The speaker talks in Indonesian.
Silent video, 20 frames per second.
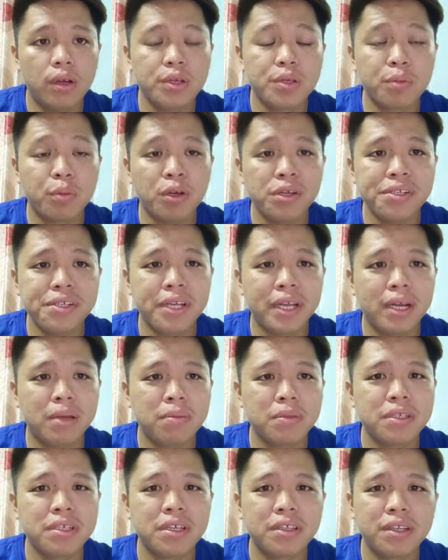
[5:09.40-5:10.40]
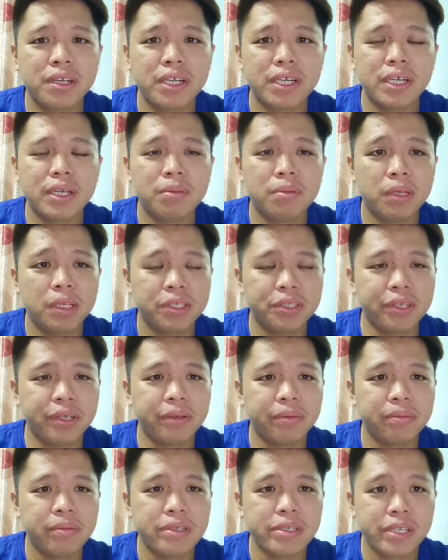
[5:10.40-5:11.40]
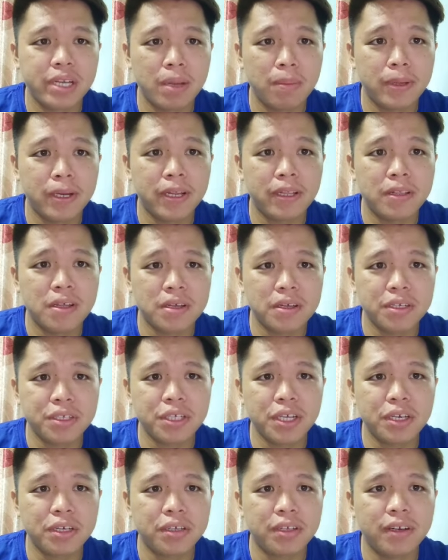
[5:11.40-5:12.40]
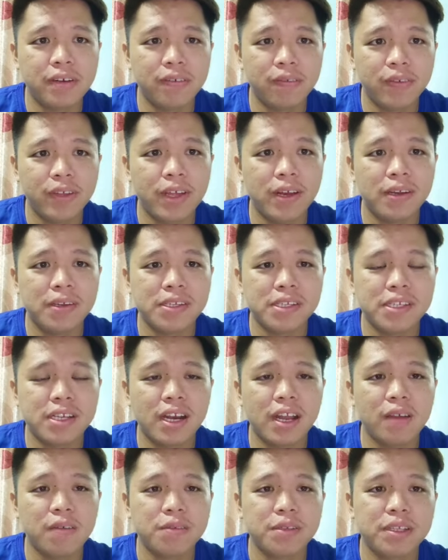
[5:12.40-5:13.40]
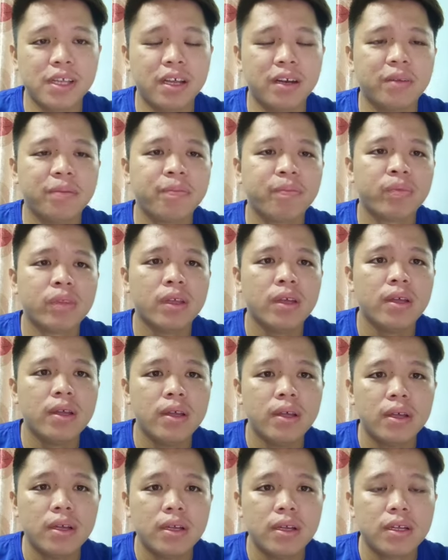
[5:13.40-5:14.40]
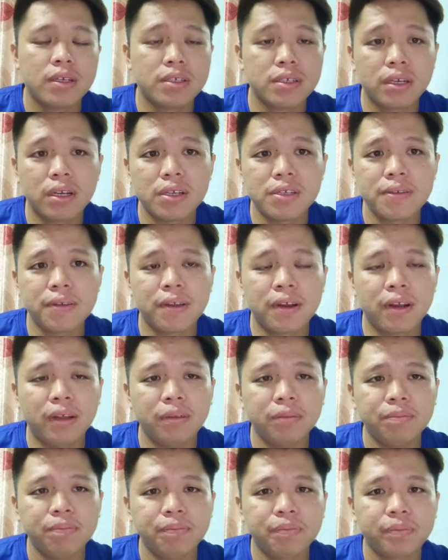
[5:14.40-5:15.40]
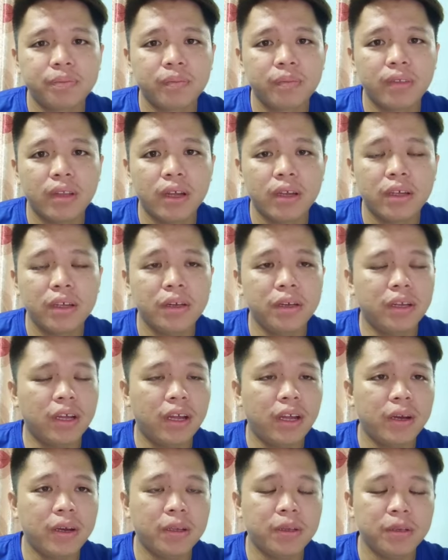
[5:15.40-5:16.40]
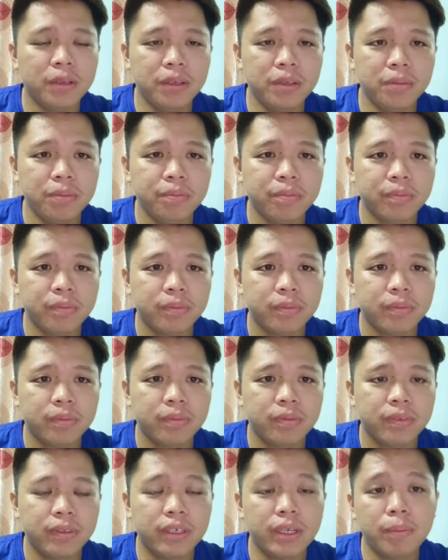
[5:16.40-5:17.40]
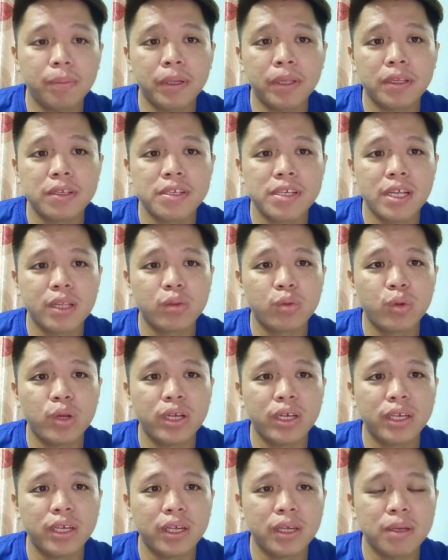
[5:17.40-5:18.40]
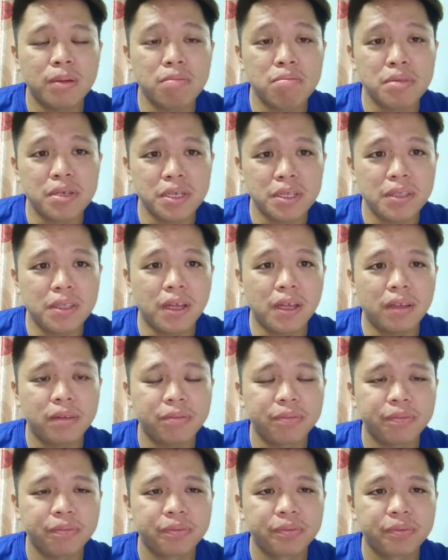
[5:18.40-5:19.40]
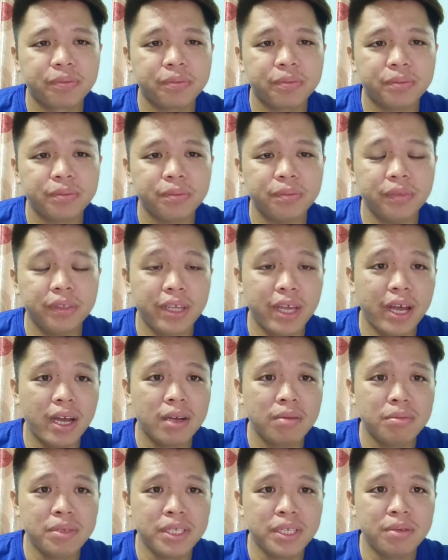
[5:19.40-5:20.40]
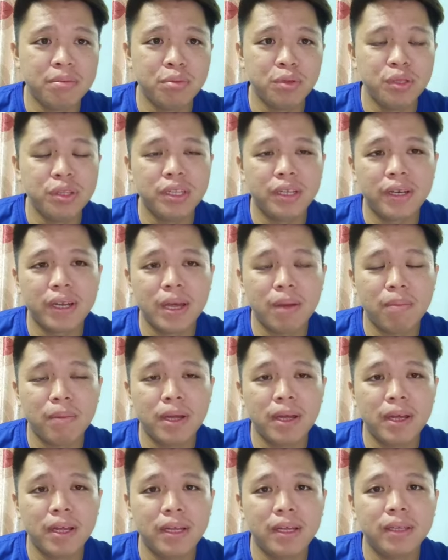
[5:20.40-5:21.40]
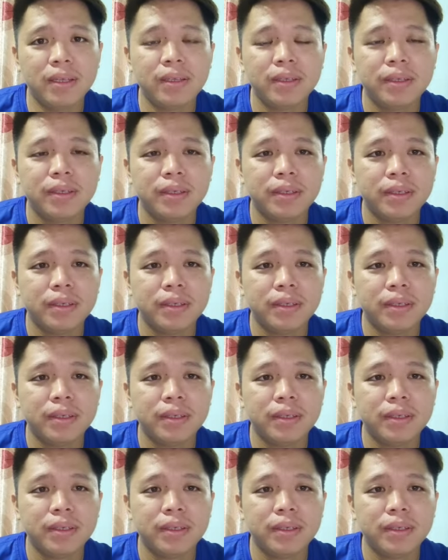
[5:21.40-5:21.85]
Halo semua, salam sejahtera Malaysia. Selamat datang ke channel Vels Lifestyle. Saudara-saudara, akhirnya hari ini terdapat satu lagi berita yang menyebut nama